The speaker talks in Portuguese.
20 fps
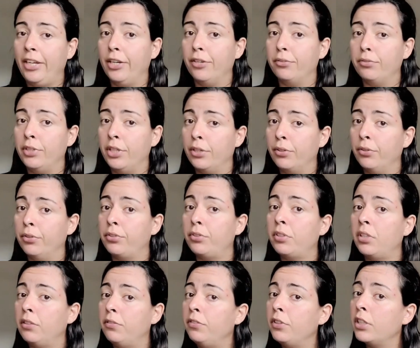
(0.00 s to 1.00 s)
É, o
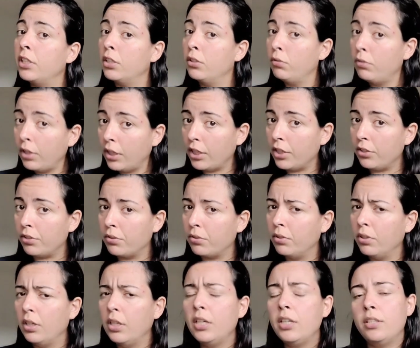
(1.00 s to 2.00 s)
negócio está ficando
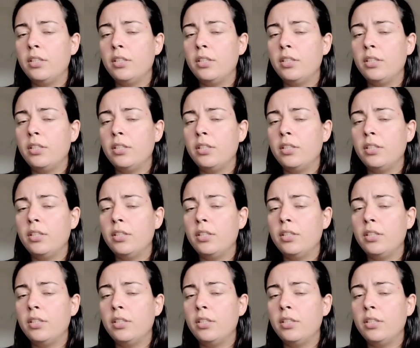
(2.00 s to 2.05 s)
crítico.